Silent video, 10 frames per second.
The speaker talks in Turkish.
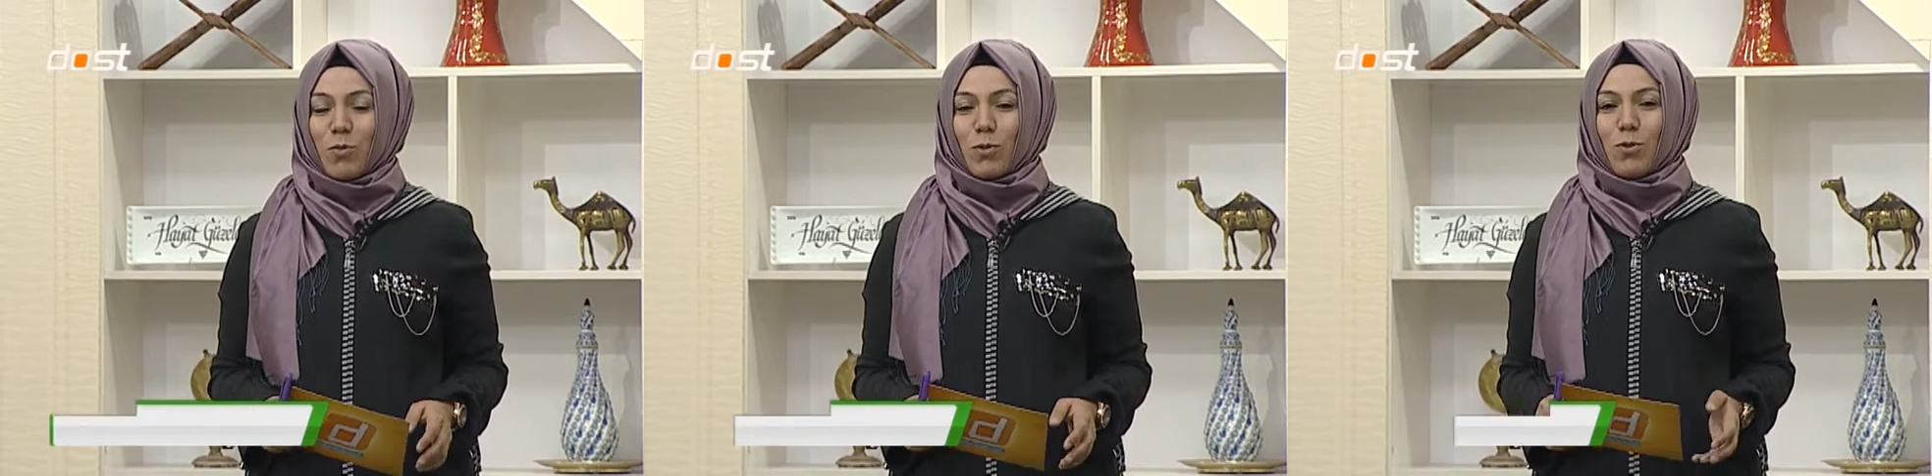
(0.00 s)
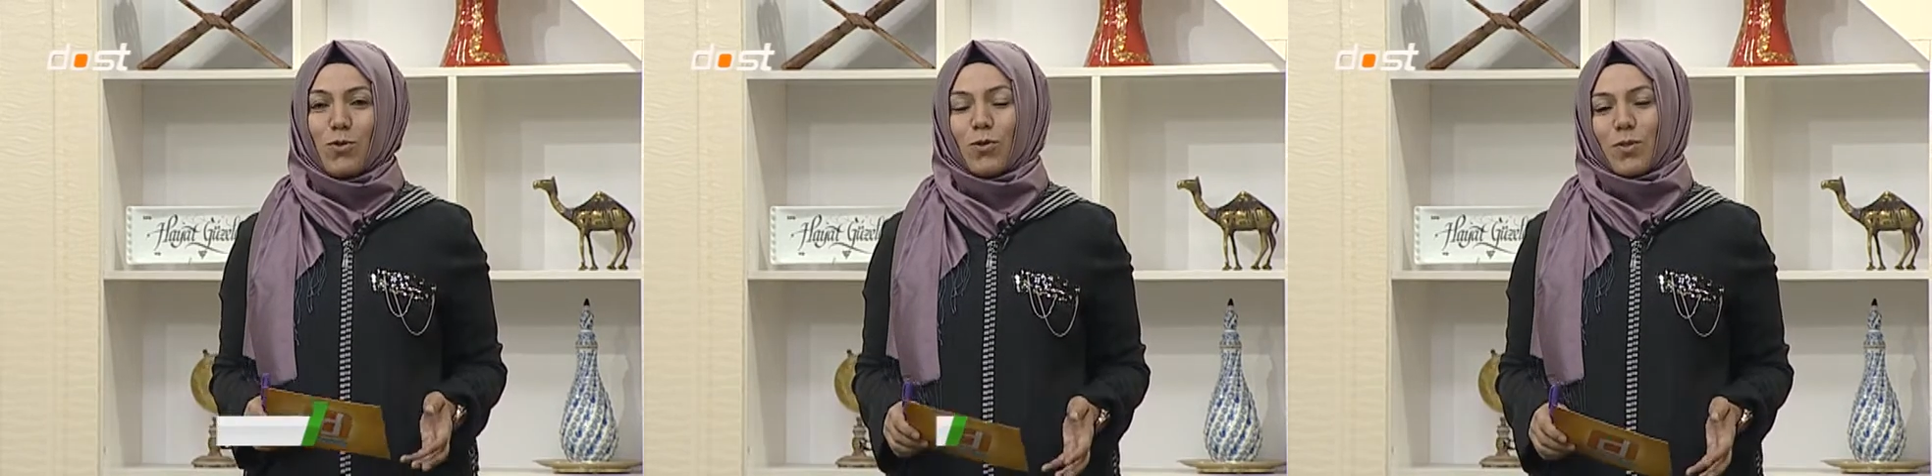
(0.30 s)

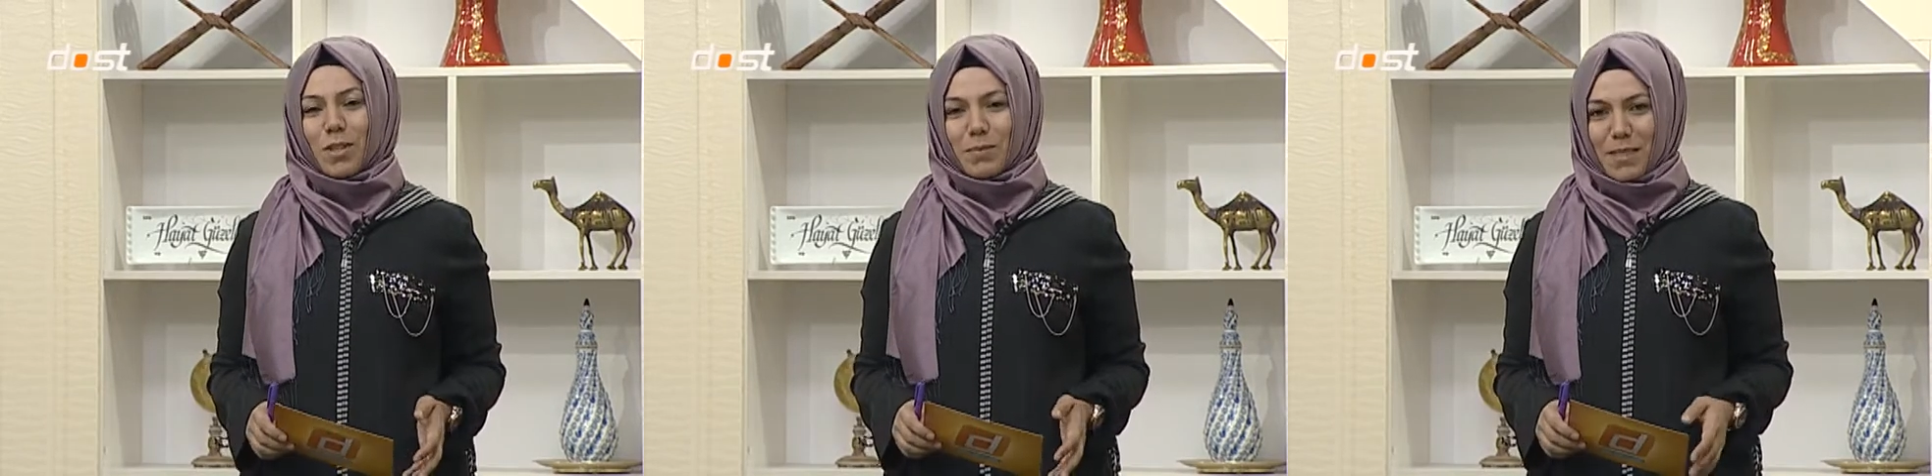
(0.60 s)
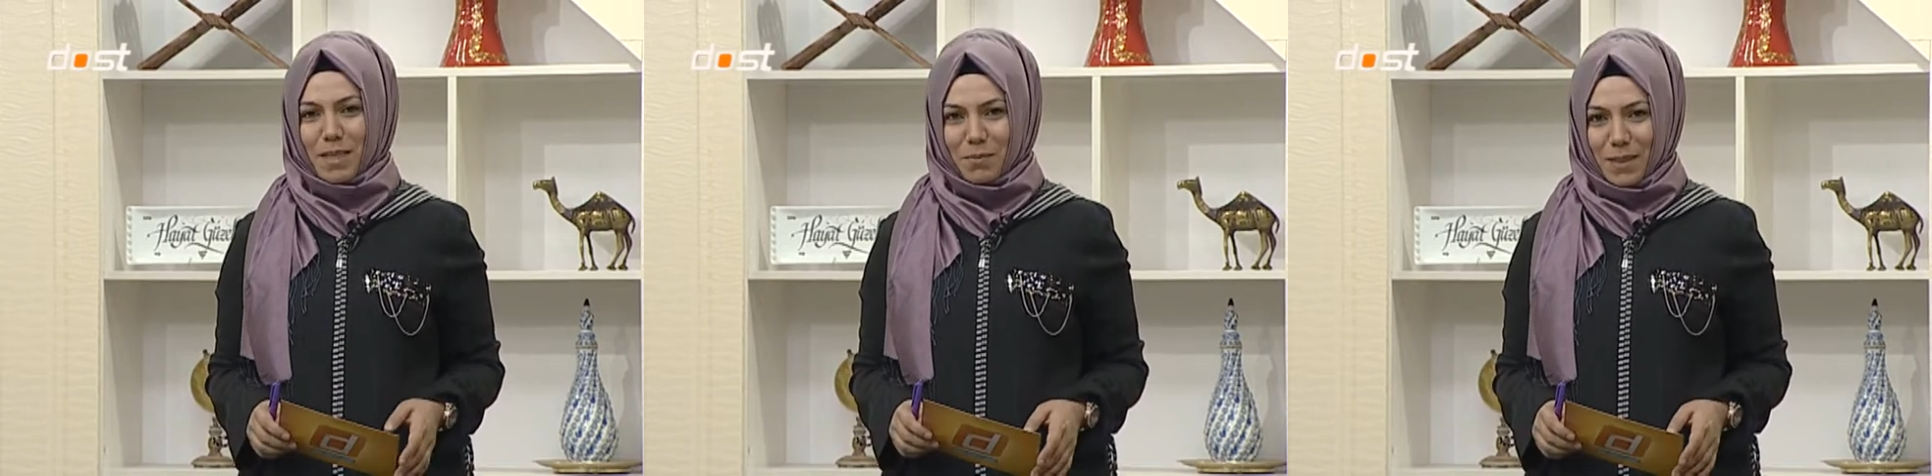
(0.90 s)
Bugün
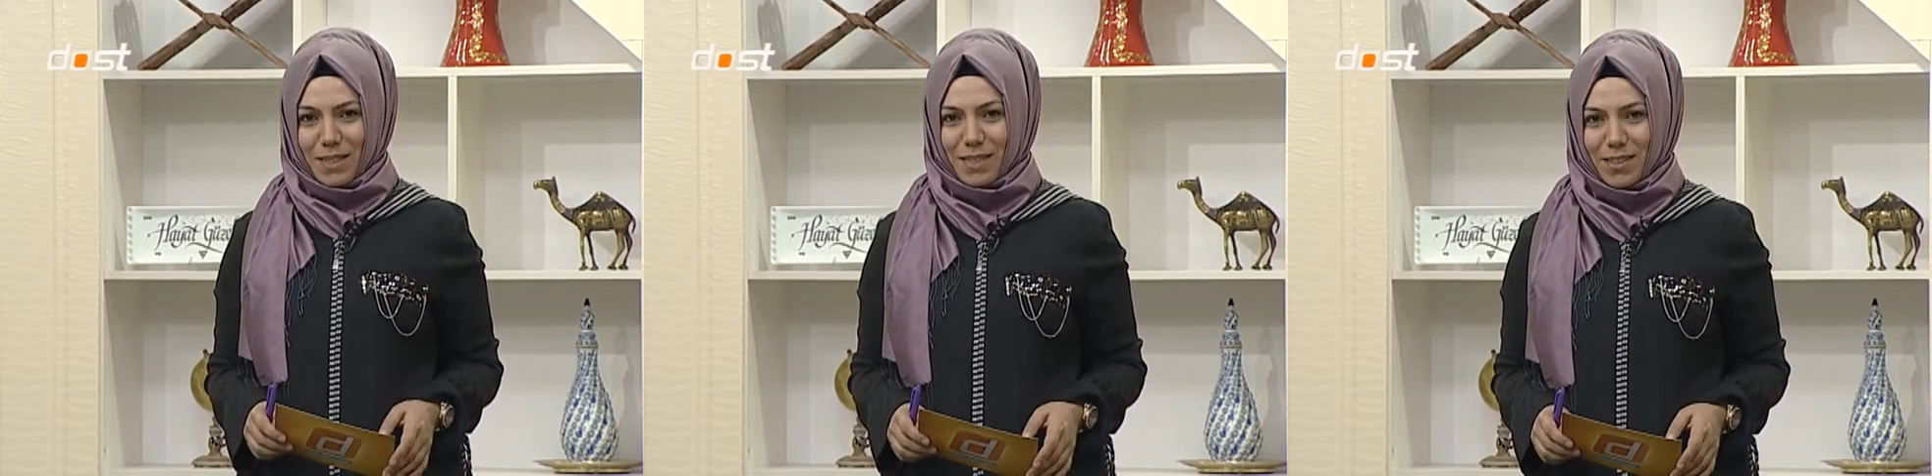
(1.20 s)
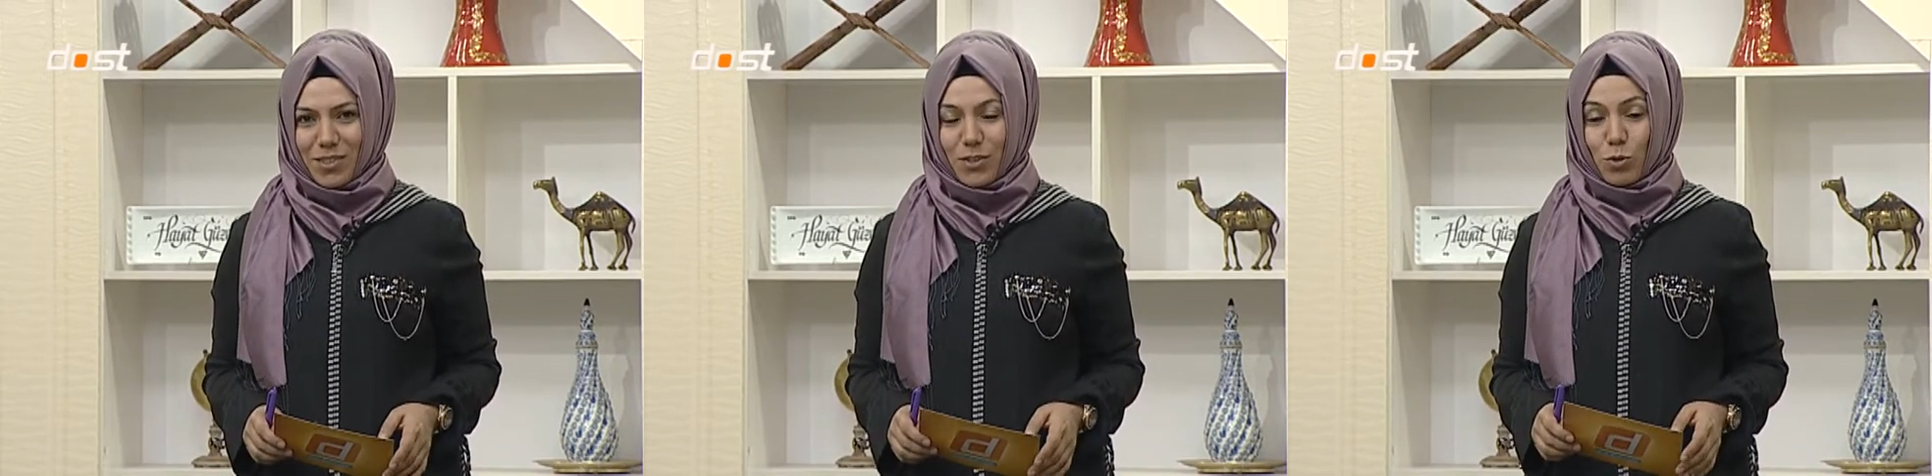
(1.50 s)
çocuklarımızdan
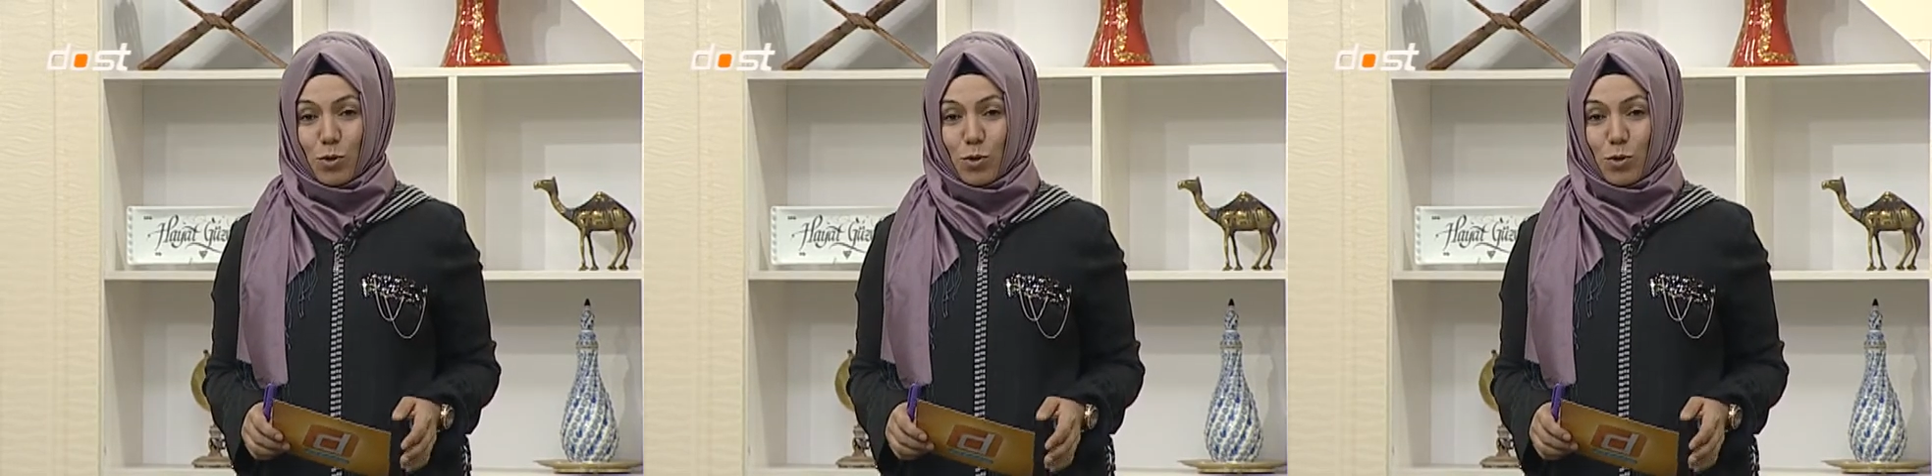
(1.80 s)
bahsedeceğiz.